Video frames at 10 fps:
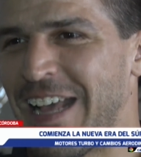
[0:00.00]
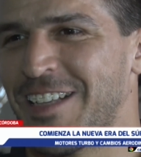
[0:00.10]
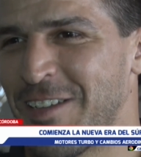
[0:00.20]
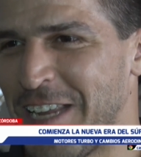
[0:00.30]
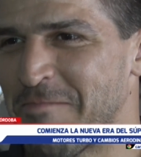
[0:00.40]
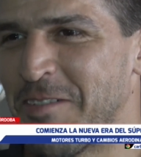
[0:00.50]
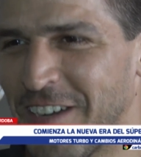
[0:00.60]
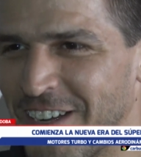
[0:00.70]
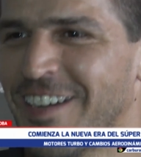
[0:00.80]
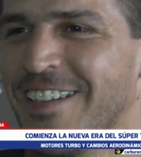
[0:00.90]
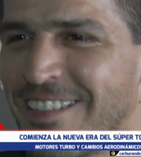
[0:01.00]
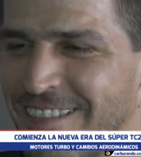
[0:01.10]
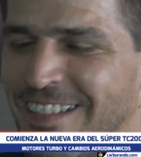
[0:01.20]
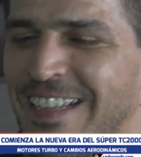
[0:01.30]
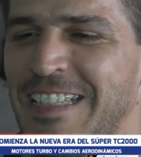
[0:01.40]
pará, soñemos, ¿no? Soñemos,
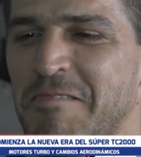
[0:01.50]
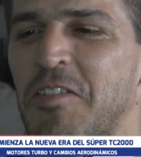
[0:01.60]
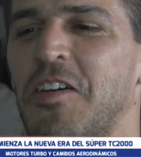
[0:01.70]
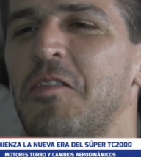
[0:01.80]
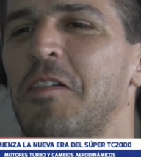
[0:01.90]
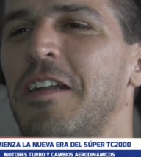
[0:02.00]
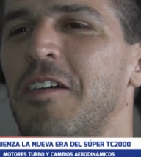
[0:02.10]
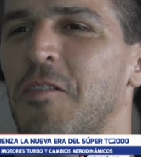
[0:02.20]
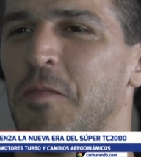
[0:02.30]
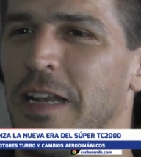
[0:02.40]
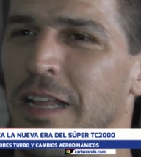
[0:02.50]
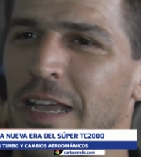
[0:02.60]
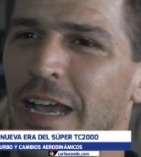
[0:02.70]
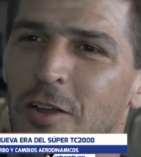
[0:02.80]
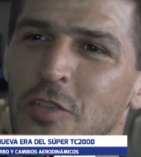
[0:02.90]
soñemos. Decimos, bueno,
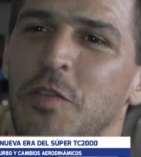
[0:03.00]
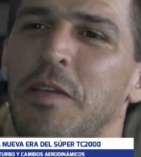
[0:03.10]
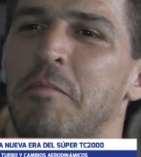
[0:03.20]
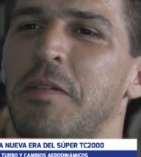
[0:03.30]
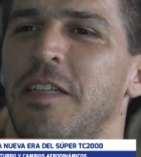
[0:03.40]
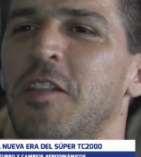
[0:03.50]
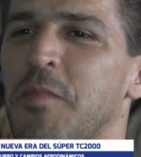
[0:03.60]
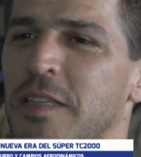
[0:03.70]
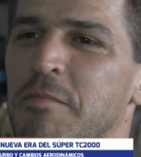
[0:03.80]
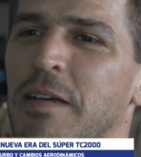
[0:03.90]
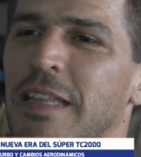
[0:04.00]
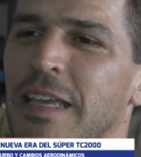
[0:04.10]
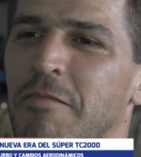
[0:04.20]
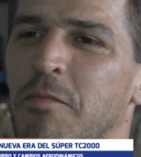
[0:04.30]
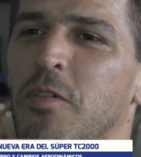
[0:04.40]
viene Alonso y viene Pechito y me dice,
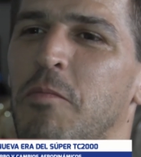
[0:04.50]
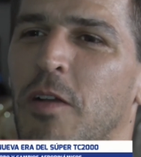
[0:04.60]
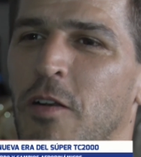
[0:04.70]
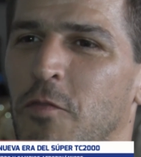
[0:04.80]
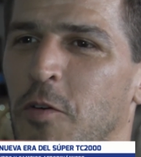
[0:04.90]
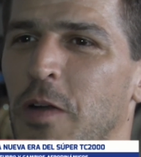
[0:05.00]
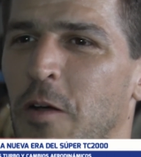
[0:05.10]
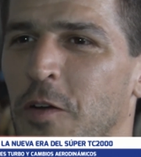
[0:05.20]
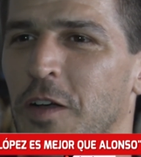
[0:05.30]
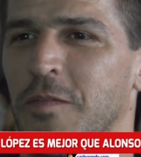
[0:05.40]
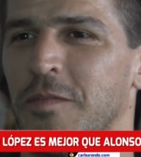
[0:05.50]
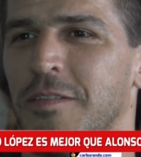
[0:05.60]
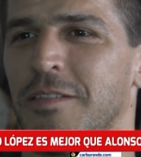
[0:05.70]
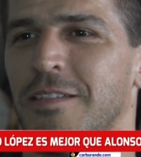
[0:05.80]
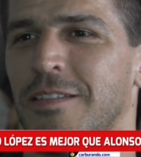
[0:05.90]
Matías, vamos a probar un Fórmula 1.
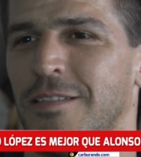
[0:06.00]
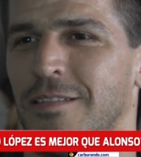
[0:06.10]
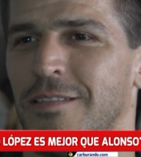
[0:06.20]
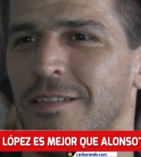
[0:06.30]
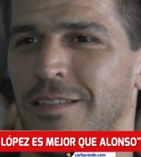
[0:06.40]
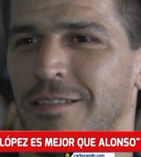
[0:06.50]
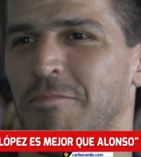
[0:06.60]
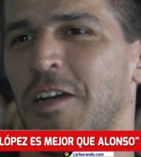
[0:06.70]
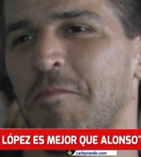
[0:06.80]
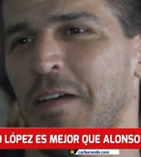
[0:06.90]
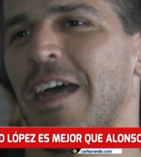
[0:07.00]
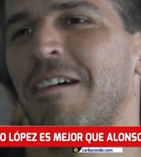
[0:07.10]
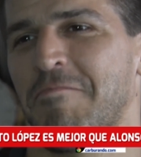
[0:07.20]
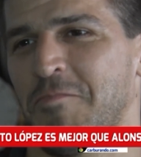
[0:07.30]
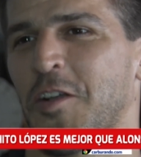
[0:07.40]
Bueno,
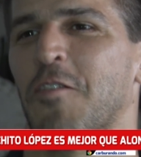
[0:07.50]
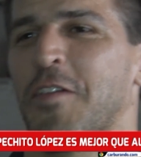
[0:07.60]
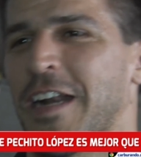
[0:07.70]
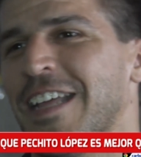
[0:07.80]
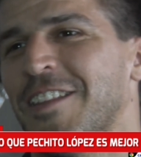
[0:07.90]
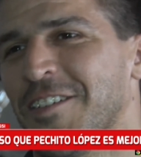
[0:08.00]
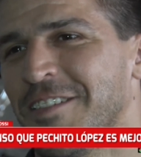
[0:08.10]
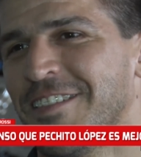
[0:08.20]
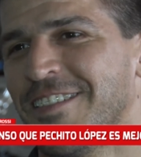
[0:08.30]
pará, voy con Fernando.